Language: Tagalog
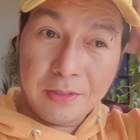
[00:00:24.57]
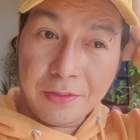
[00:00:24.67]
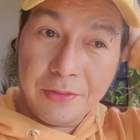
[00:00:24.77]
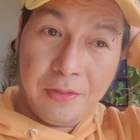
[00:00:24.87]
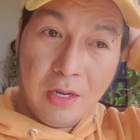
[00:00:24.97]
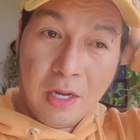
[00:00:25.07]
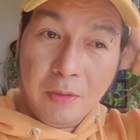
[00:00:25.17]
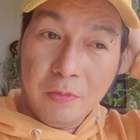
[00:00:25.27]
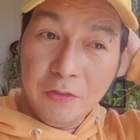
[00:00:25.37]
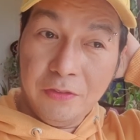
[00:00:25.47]
So
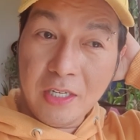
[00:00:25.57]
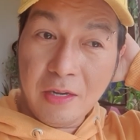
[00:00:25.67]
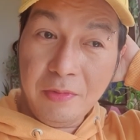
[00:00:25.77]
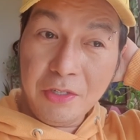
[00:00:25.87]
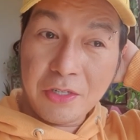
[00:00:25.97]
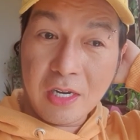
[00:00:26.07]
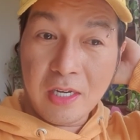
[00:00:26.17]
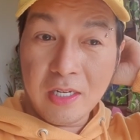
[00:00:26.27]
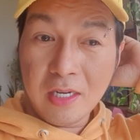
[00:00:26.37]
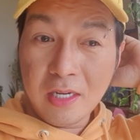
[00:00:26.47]
move namin
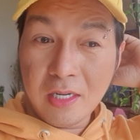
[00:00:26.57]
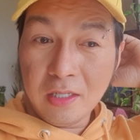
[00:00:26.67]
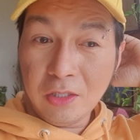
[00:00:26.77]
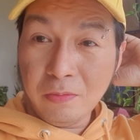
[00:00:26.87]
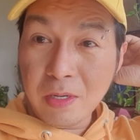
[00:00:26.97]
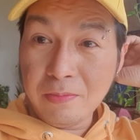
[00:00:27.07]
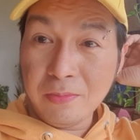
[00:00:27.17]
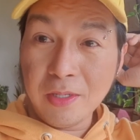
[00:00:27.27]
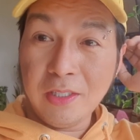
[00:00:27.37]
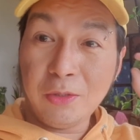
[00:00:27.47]
siya ng
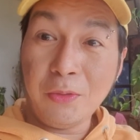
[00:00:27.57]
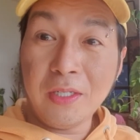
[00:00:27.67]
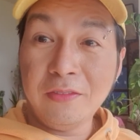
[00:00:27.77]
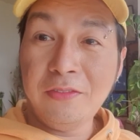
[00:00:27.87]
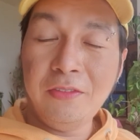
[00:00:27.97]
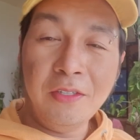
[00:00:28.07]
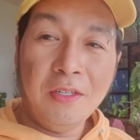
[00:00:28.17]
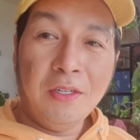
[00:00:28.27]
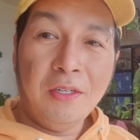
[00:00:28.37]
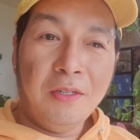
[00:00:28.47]
November 12
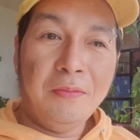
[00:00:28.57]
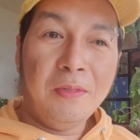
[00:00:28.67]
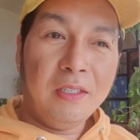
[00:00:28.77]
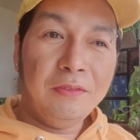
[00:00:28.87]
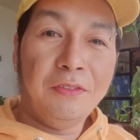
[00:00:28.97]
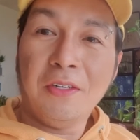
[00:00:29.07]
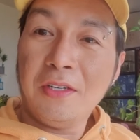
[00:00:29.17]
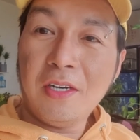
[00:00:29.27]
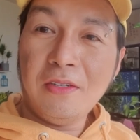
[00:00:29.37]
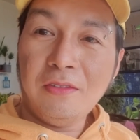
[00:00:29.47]
But for
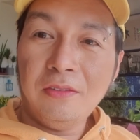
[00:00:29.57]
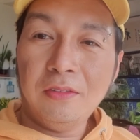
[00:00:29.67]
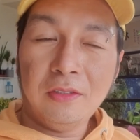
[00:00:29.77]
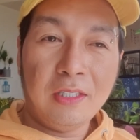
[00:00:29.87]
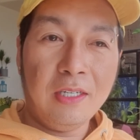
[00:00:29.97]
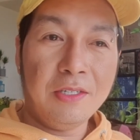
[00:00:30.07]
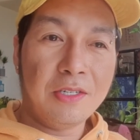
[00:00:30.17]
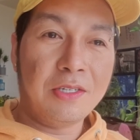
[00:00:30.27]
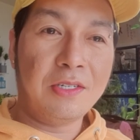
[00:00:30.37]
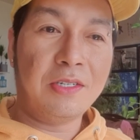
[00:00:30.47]
now,
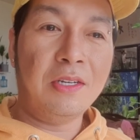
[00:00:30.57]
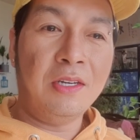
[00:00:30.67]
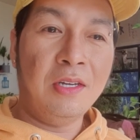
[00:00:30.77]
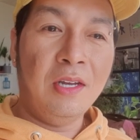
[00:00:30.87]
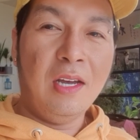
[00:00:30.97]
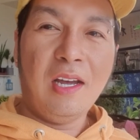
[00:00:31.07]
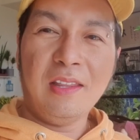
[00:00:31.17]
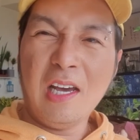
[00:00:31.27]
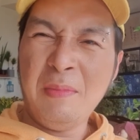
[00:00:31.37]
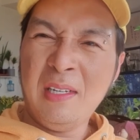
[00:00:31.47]
since
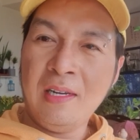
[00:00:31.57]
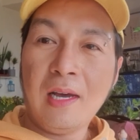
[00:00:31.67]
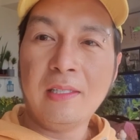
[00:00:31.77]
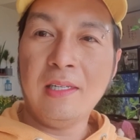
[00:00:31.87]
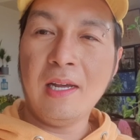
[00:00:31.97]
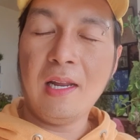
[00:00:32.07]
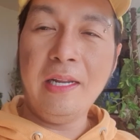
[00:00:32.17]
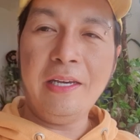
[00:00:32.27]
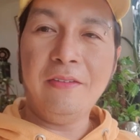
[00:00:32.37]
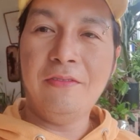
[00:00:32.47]
ang dami na na kasi
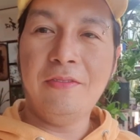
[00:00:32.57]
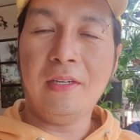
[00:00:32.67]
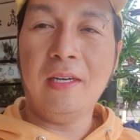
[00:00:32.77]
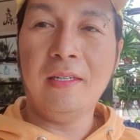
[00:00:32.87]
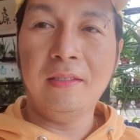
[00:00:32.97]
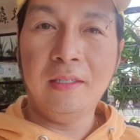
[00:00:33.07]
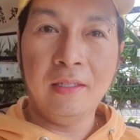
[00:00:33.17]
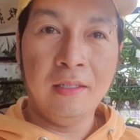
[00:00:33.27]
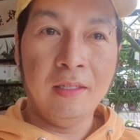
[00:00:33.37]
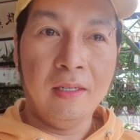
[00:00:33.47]
naka-leave and
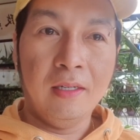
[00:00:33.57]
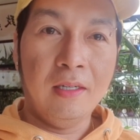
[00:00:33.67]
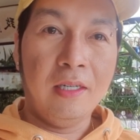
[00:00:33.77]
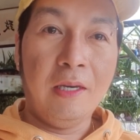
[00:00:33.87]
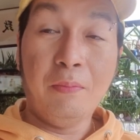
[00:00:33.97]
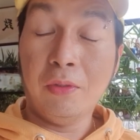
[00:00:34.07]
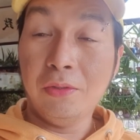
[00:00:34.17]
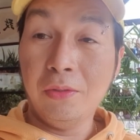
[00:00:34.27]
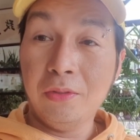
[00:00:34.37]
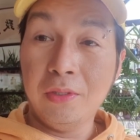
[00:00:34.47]

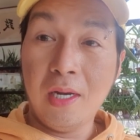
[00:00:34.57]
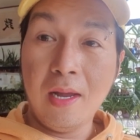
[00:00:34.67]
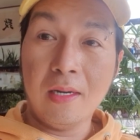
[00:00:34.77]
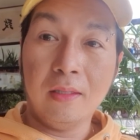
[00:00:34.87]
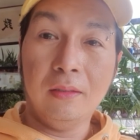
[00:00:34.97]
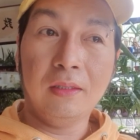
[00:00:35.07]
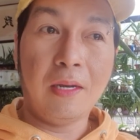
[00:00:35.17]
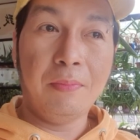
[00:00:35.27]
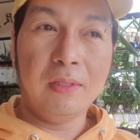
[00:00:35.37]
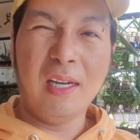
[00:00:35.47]
i-pursue ko na lang
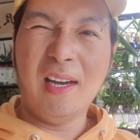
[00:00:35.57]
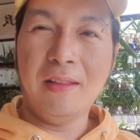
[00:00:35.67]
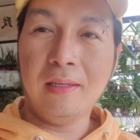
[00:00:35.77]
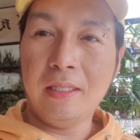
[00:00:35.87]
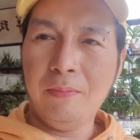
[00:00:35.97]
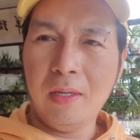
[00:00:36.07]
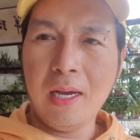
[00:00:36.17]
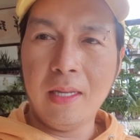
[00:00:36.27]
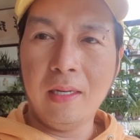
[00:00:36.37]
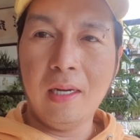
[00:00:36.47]
tapos gathering, simple
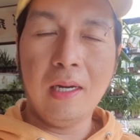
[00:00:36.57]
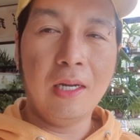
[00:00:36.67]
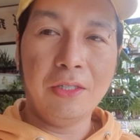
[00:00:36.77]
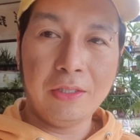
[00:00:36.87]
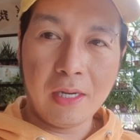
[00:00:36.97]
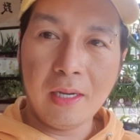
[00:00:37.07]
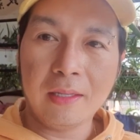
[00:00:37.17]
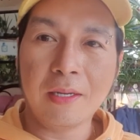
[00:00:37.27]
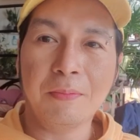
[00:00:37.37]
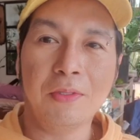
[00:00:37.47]
gathering lang
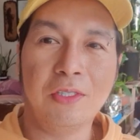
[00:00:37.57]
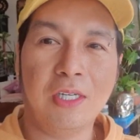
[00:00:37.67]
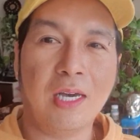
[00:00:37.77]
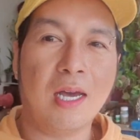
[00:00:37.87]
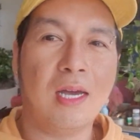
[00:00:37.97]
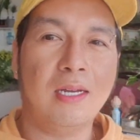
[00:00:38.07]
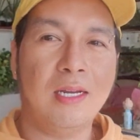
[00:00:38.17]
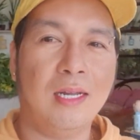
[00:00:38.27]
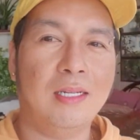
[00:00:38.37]
sa tapos chikahan,